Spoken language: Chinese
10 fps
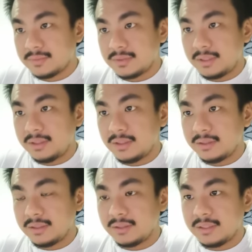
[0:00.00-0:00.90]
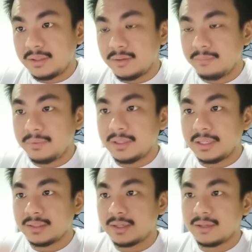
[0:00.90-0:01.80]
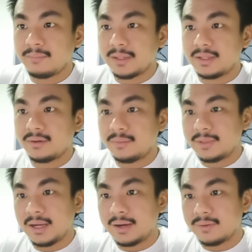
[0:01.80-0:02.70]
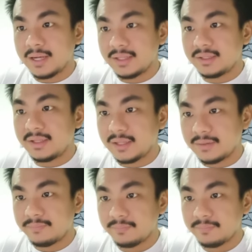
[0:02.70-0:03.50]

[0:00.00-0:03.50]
这个的跌会比刚才那个 Matic 会比较好看一点呐、啊，